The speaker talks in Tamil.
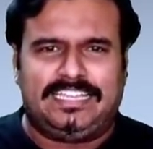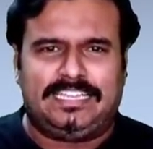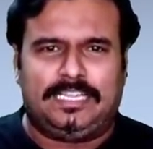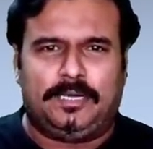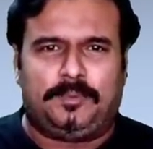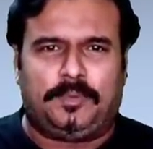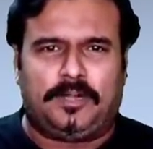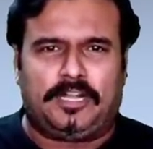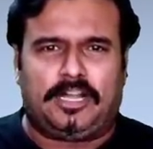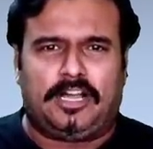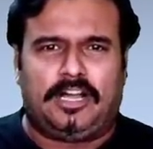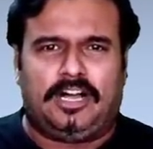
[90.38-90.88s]

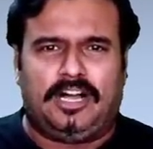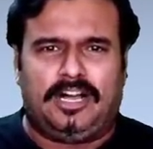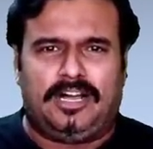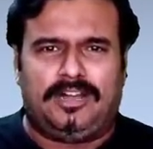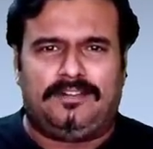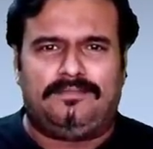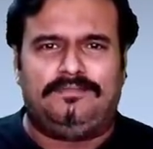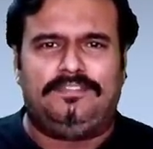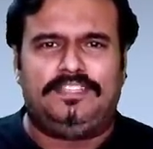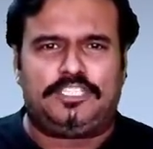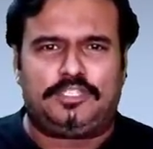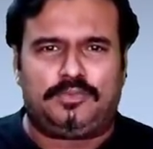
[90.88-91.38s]
இந்த படம்
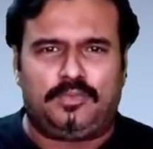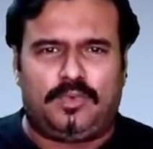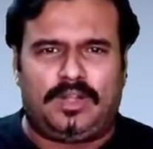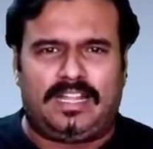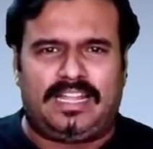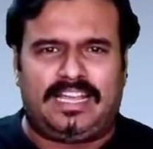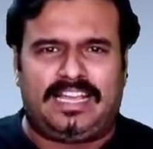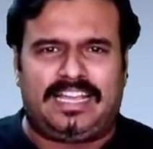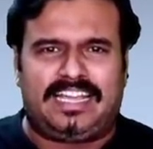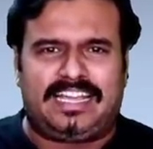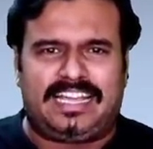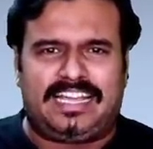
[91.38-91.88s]

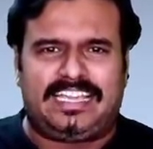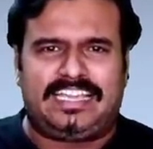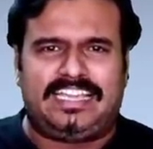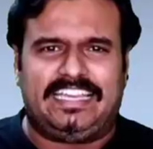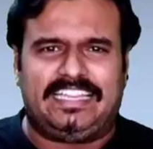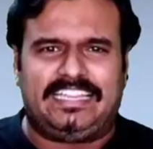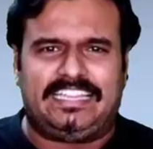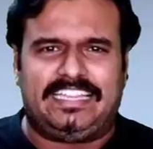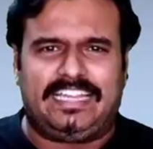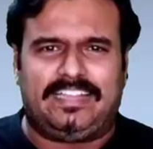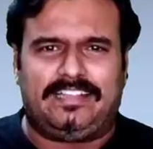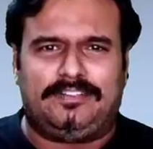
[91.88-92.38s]
விஷுவலாக
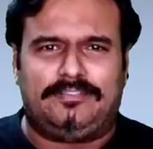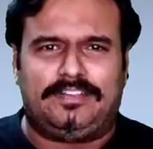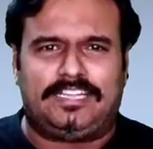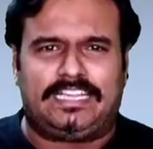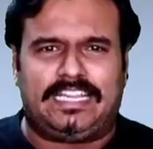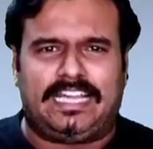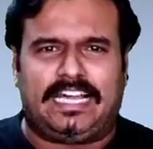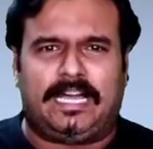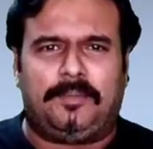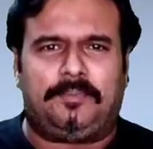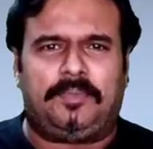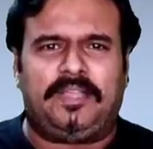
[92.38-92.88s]
எந்த
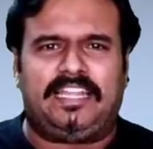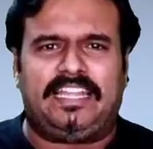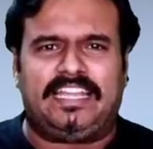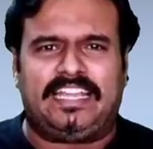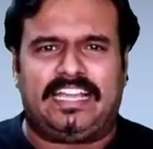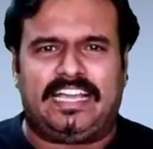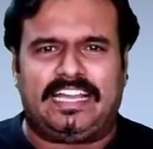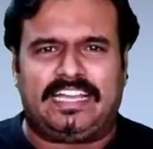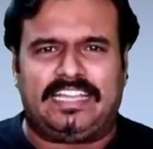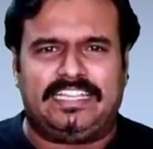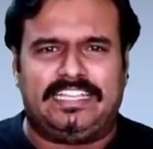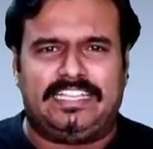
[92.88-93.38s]
அளவுக்கு
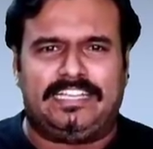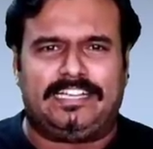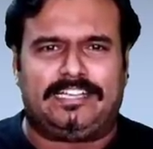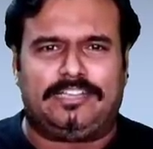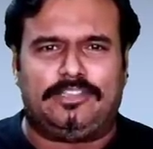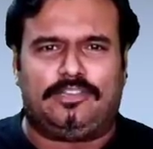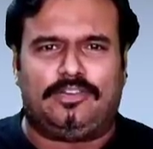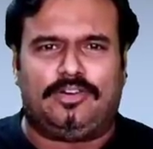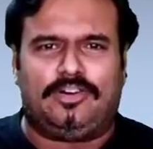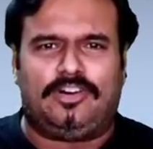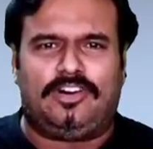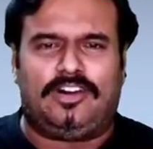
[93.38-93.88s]
அப்பீலிங்காக
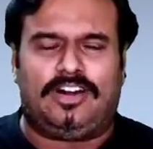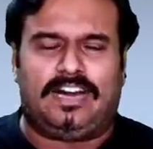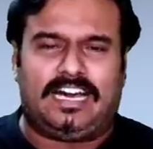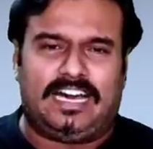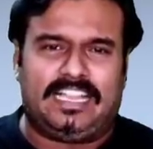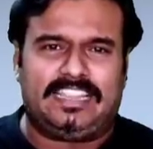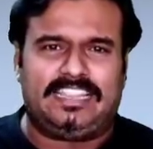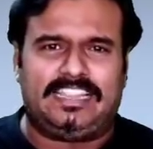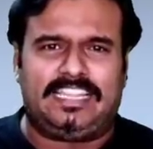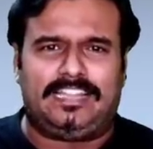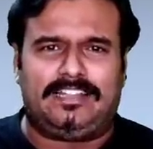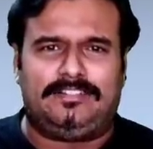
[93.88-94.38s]
இருக்குதோ
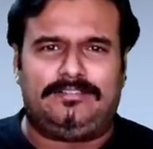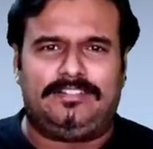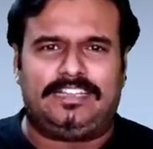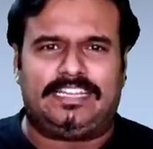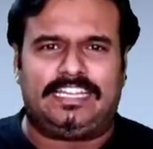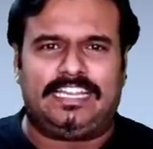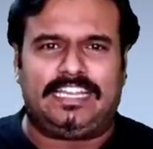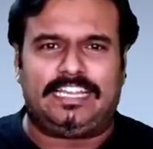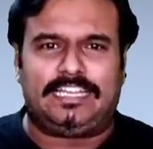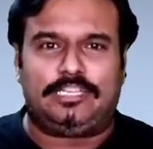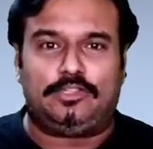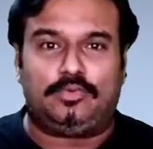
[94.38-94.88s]
அந்த
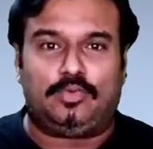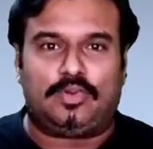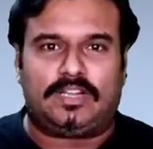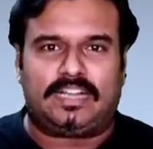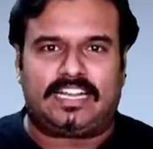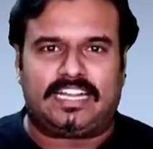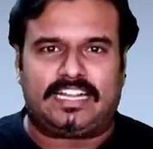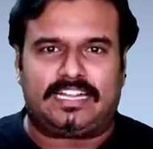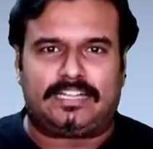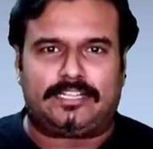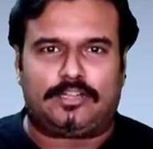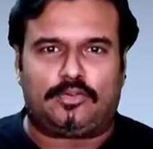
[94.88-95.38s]
அளவுக்கு இது
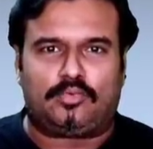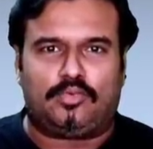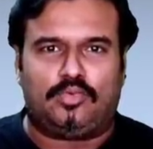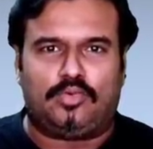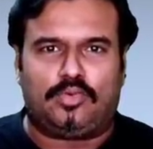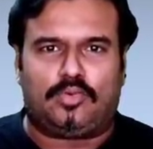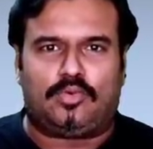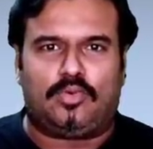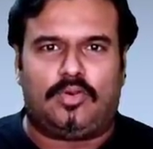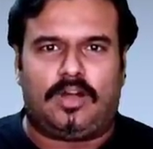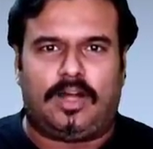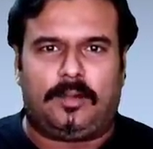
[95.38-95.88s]
ஒரு கனெக்டை
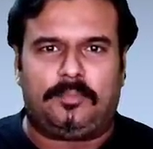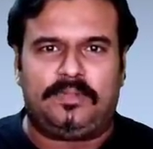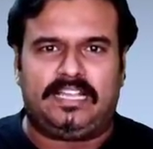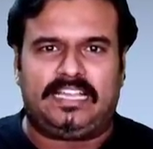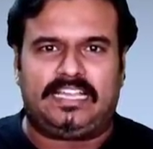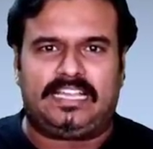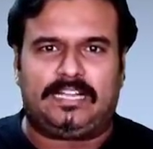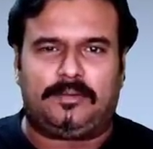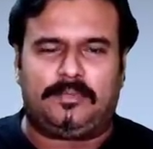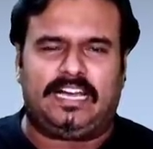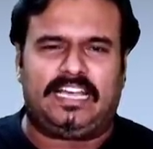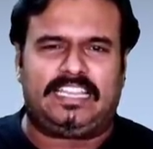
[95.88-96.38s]
கொடுக்கும்
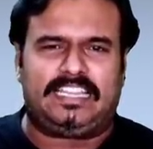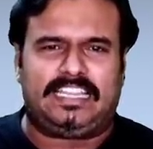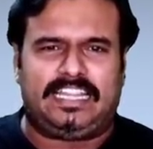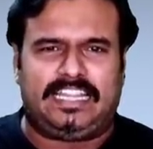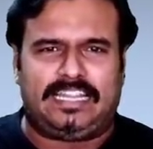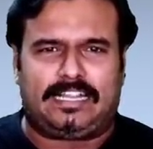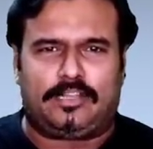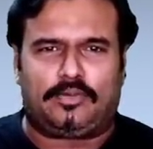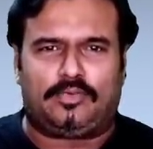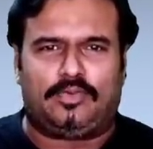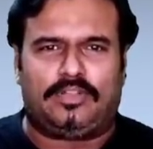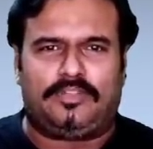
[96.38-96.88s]
அப்படிங்கிற
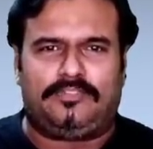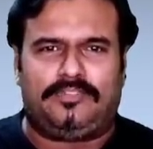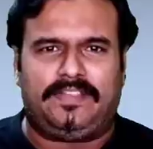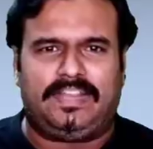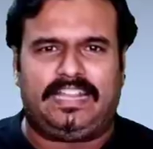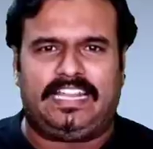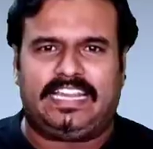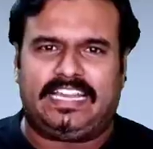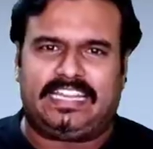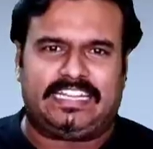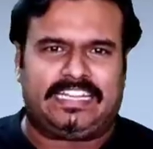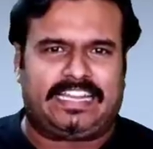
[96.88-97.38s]
மாதிரி எனக்கு ஒரு
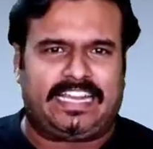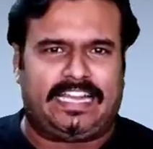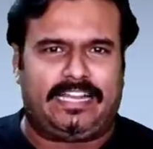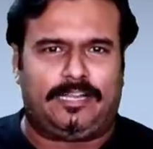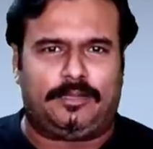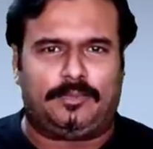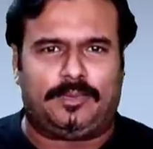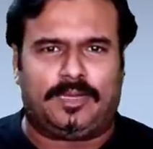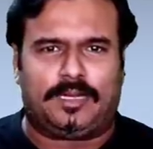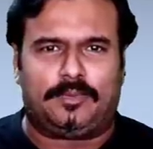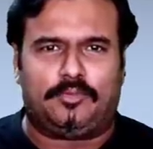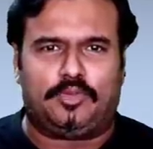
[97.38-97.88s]
ஃபீல் என்ன
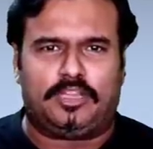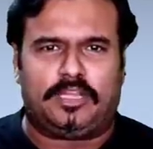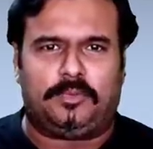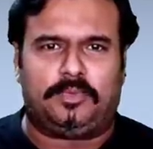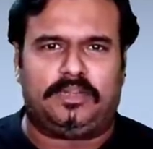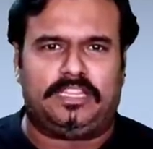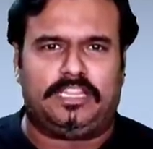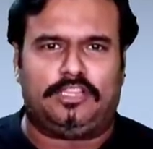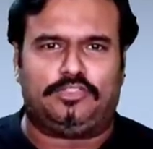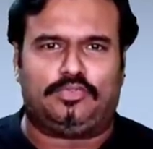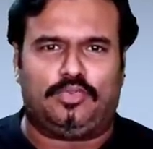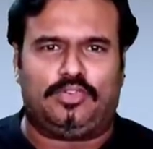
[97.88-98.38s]
ட்ரெயிலர் பார்க்கும்போது
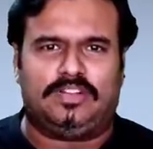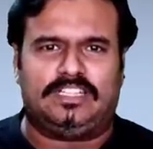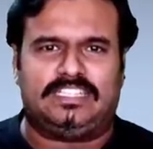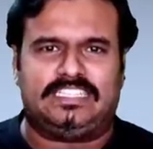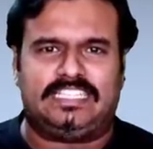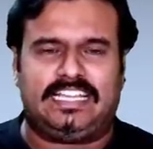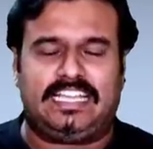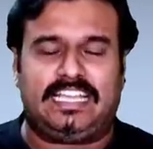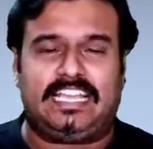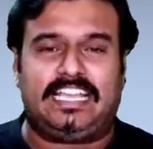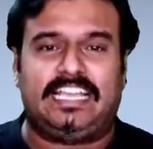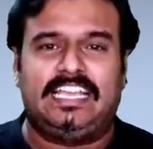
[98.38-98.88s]
அப்படி தான்
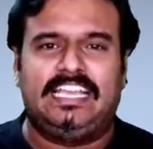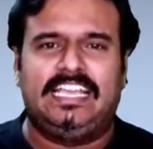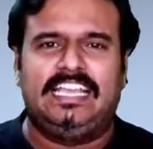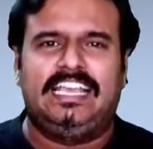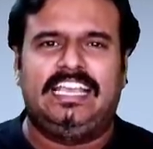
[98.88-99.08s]
தோணுச்சு